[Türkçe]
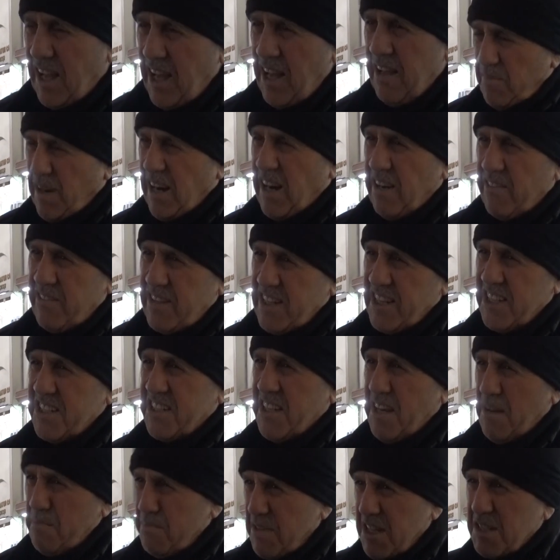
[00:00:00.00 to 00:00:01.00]
da bana
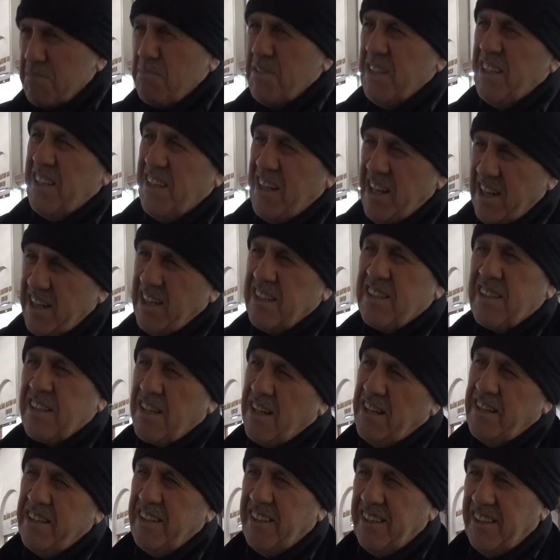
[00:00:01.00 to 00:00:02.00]
vereceği 5 bin liraya
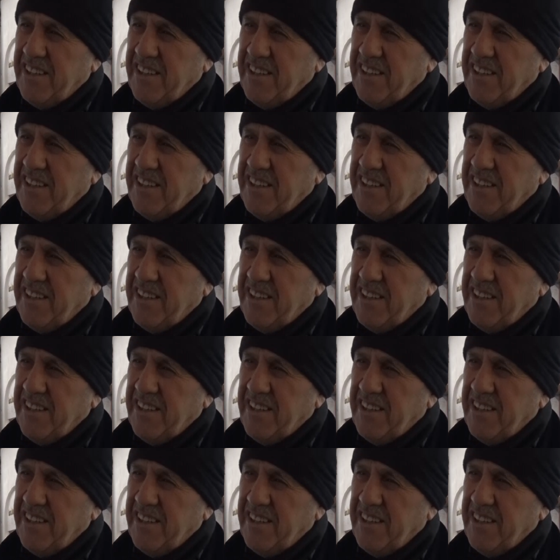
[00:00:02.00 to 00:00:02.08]
tıkanıyı.